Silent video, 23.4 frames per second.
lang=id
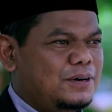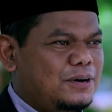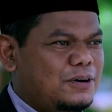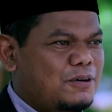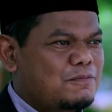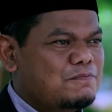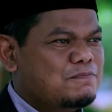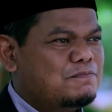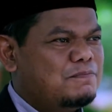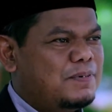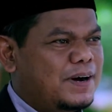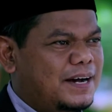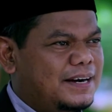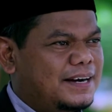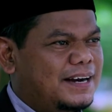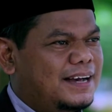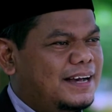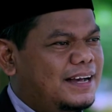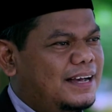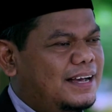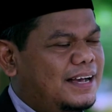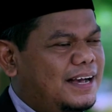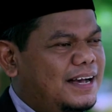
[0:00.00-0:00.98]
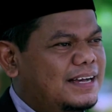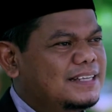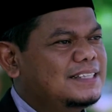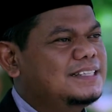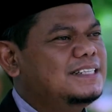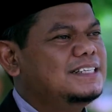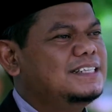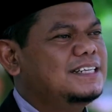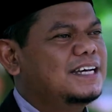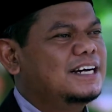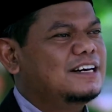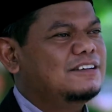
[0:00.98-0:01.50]
Rabbana
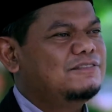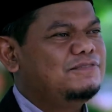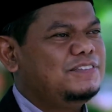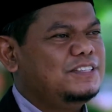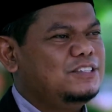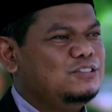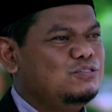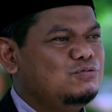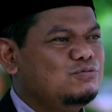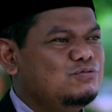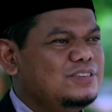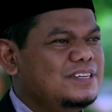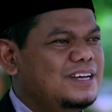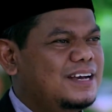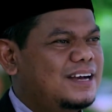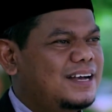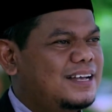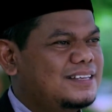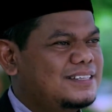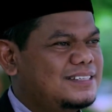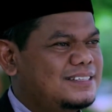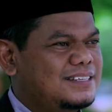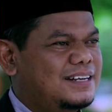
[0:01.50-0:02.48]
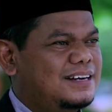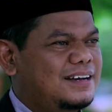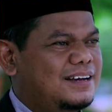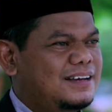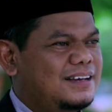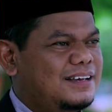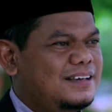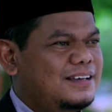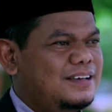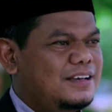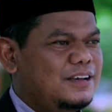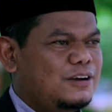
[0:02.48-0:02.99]
atina fid dunya hasanah
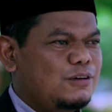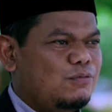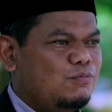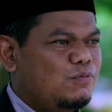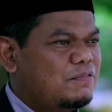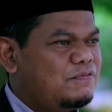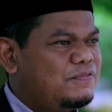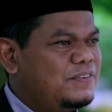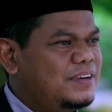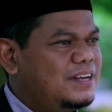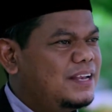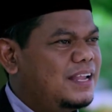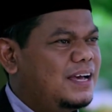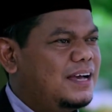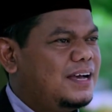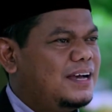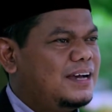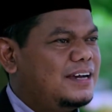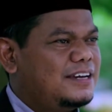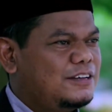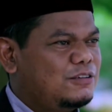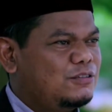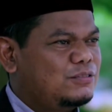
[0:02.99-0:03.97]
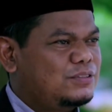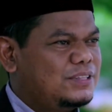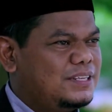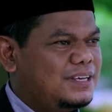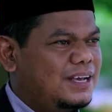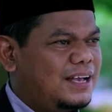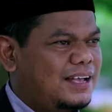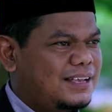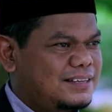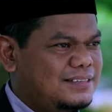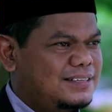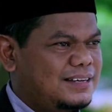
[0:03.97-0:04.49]
wa fil akhirati
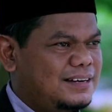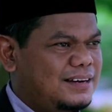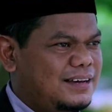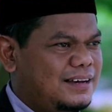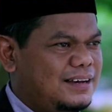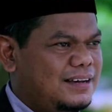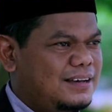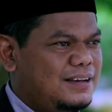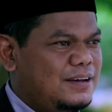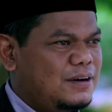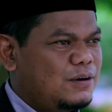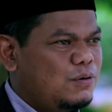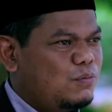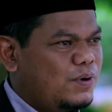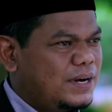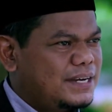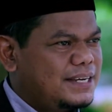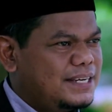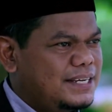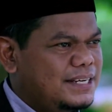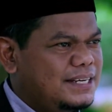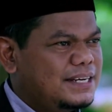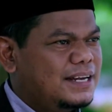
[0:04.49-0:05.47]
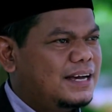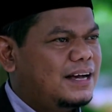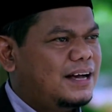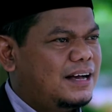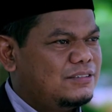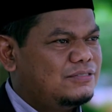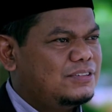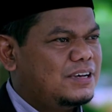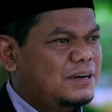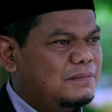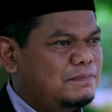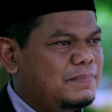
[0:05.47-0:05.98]
hasanah wa
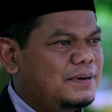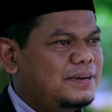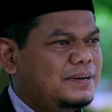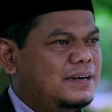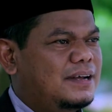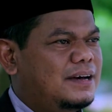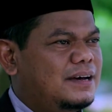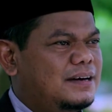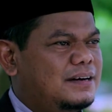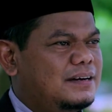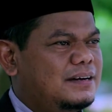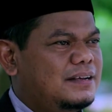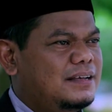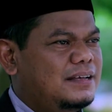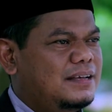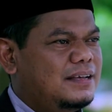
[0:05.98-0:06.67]
qina adzabannar.